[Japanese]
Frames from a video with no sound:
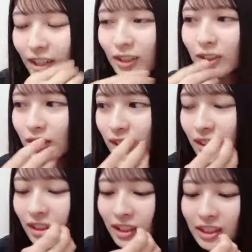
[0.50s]
その
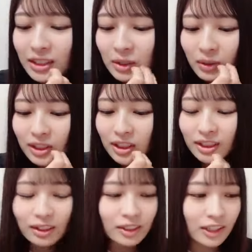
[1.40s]
レッスン終わったら
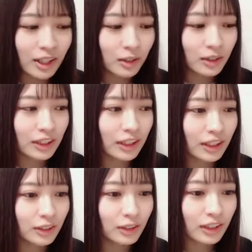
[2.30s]
すぐ稽古に行か
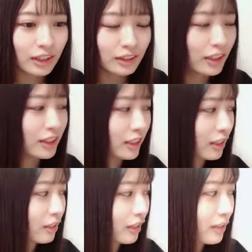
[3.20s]
ないといけなくなっちゃっ
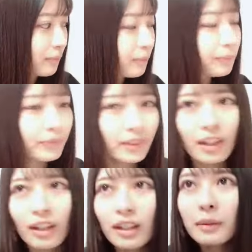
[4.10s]
たのね
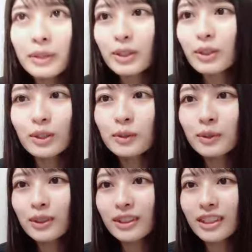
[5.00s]
であやばい
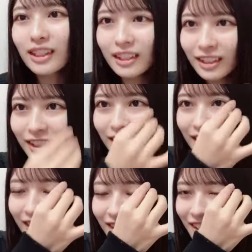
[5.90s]
ショールームじゃあ
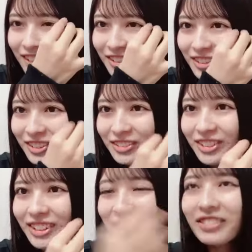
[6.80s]
やんないとと思っ
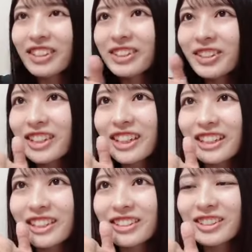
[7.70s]
て今急いでやっ
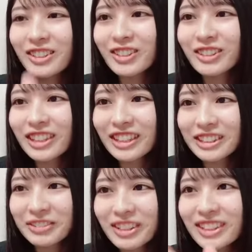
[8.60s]
てる15分だけ
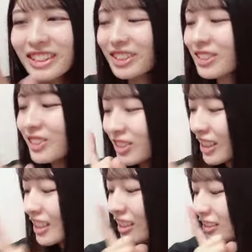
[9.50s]
しますね15分
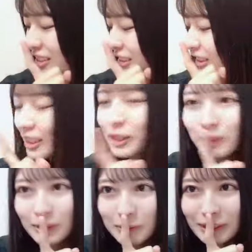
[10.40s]
経ったら私は家を
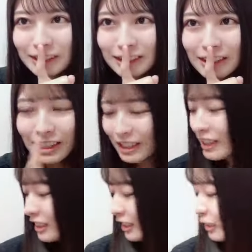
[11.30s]
出ます
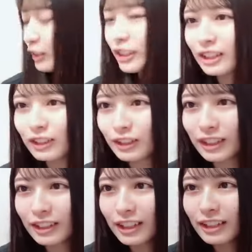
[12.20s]
家を出ないとい
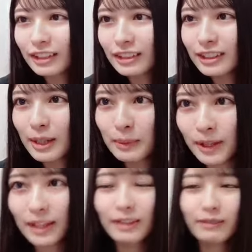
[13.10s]
けないやばい